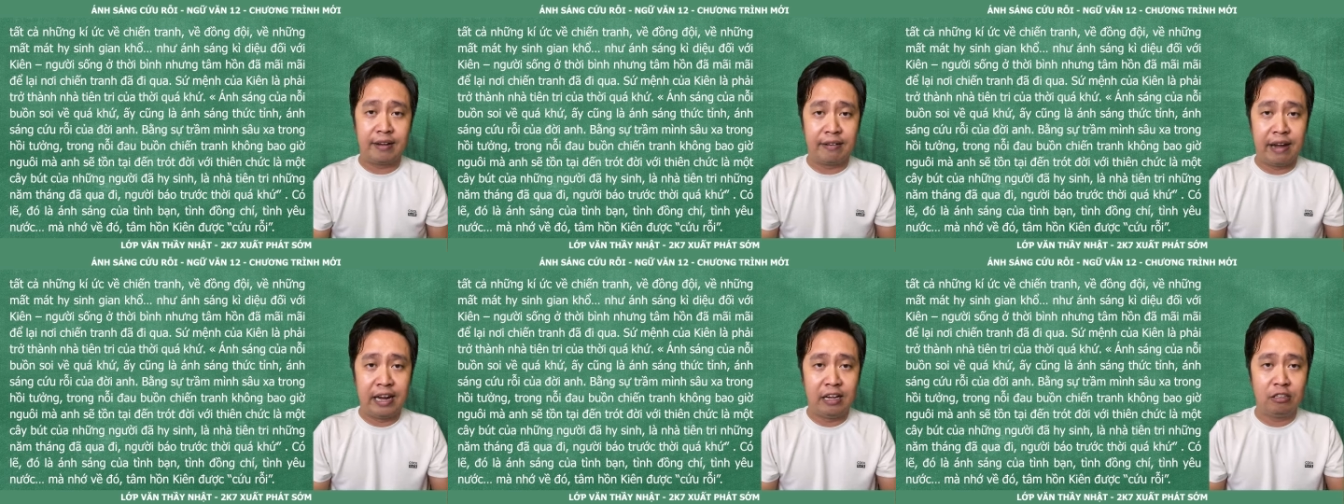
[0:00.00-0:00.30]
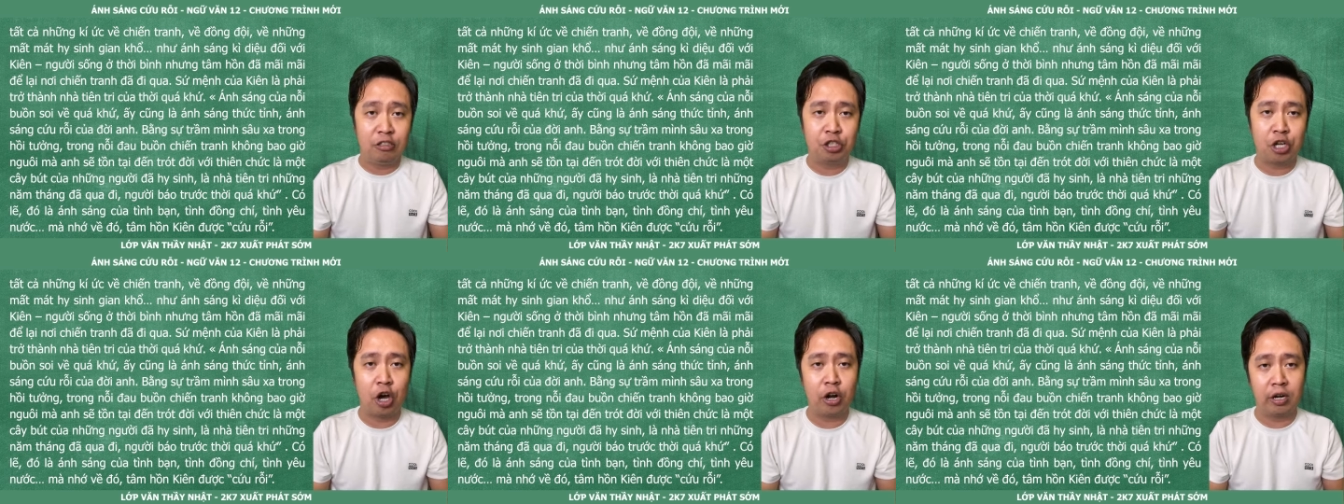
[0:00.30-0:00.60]
đến
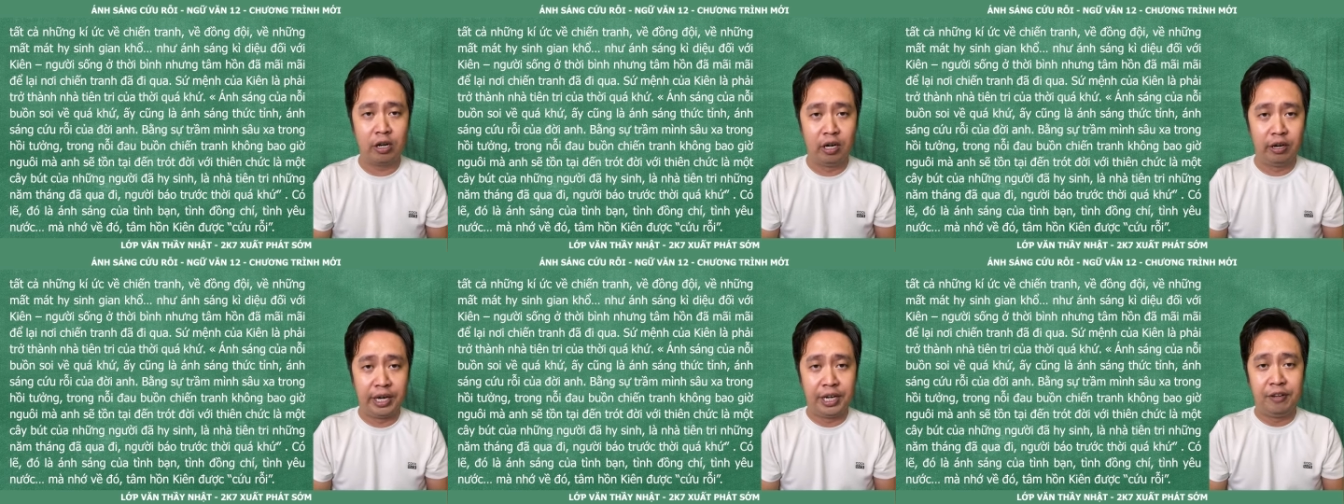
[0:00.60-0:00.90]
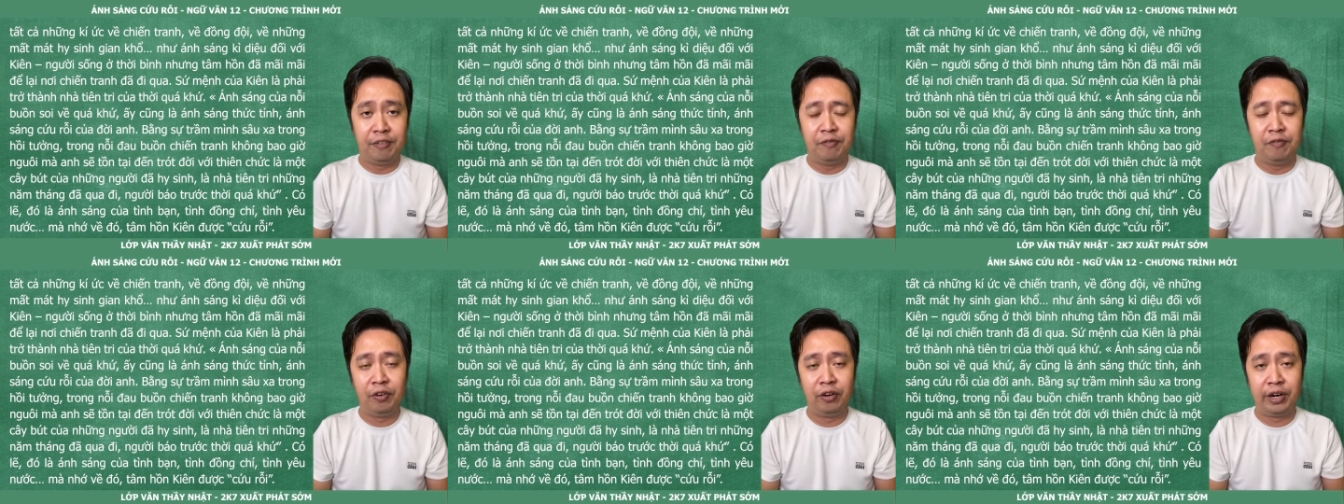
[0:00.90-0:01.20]
trọn đời
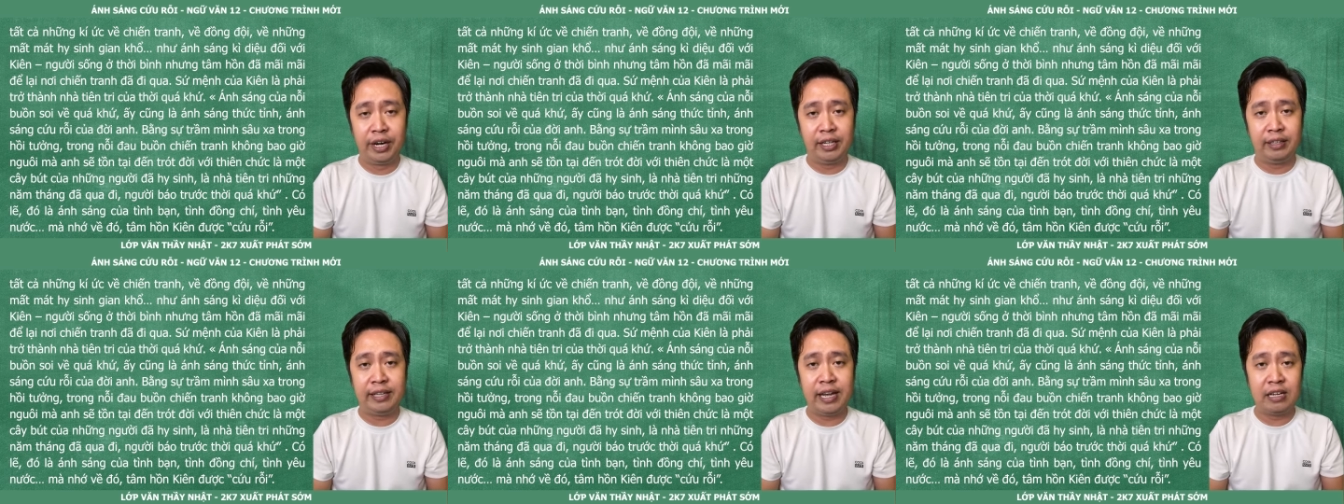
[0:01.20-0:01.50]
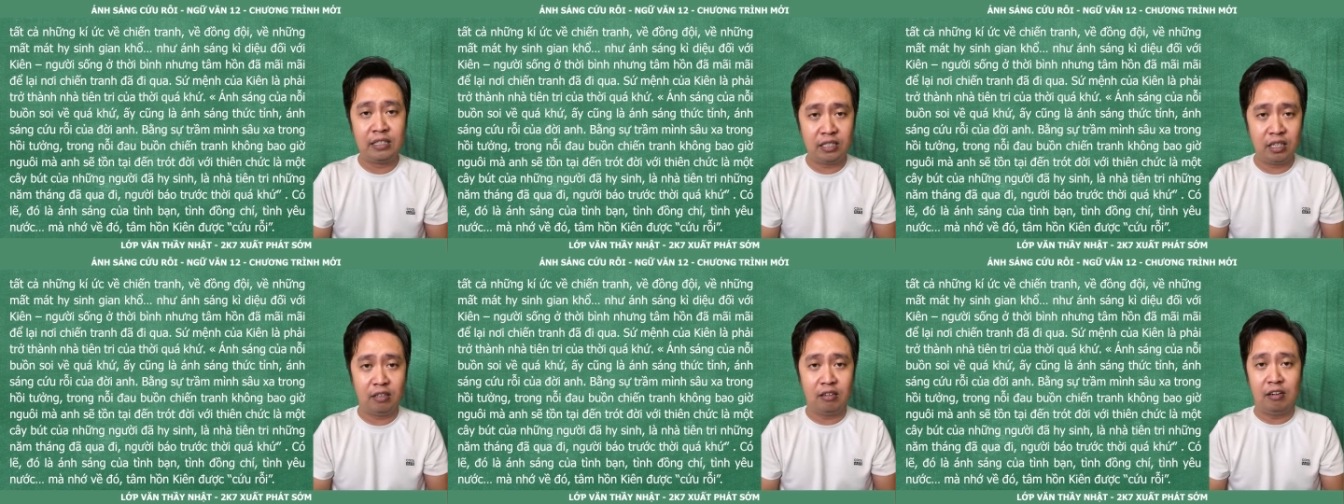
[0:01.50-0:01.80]
với thiên
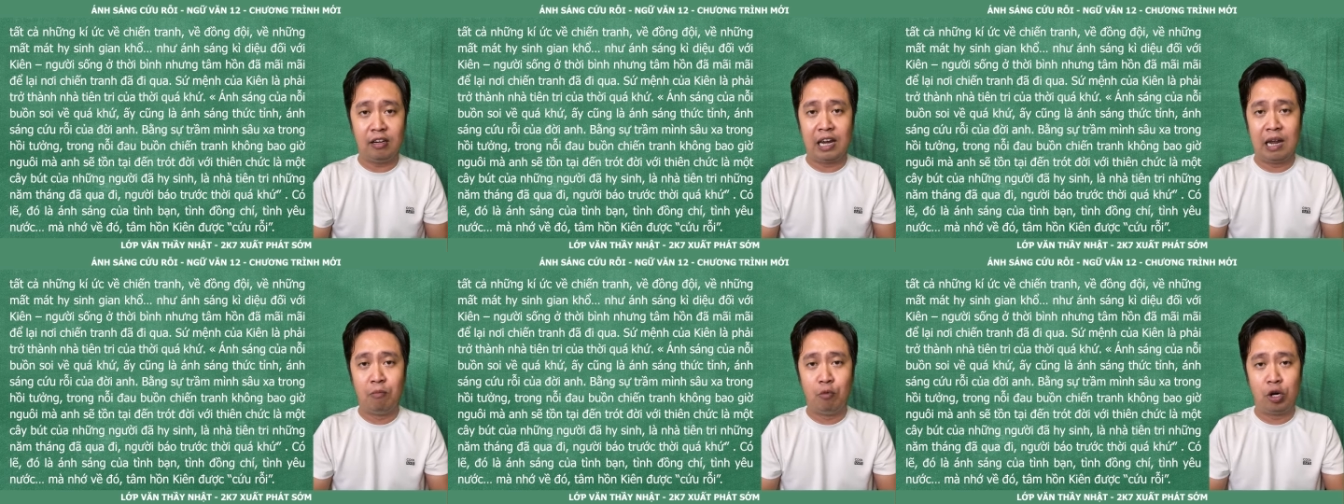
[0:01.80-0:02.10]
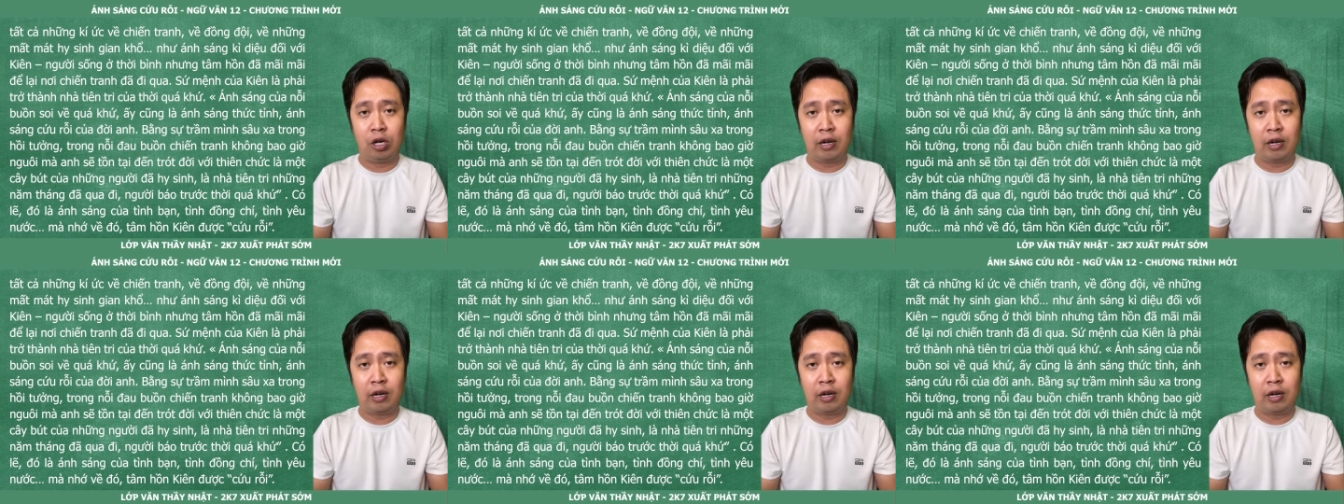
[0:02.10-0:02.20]
chức là một